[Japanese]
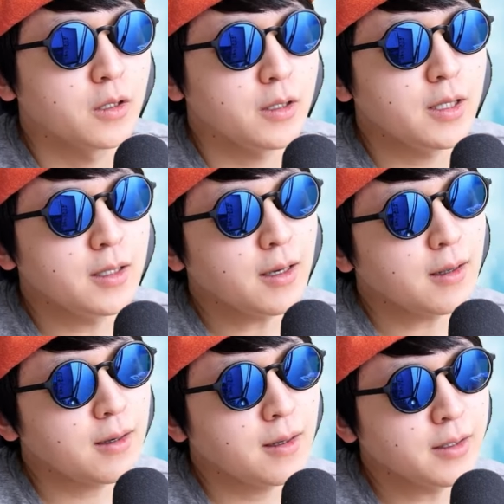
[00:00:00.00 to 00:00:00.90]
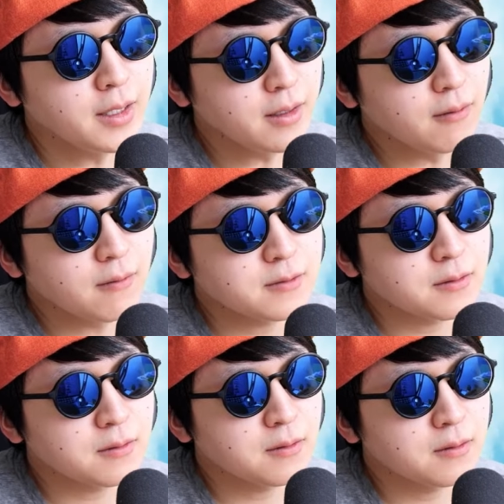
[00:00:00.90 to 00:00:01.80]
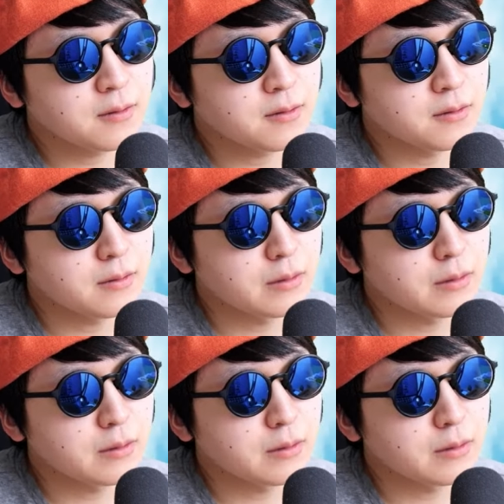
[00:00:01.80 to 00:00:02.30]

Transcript: でだから一個その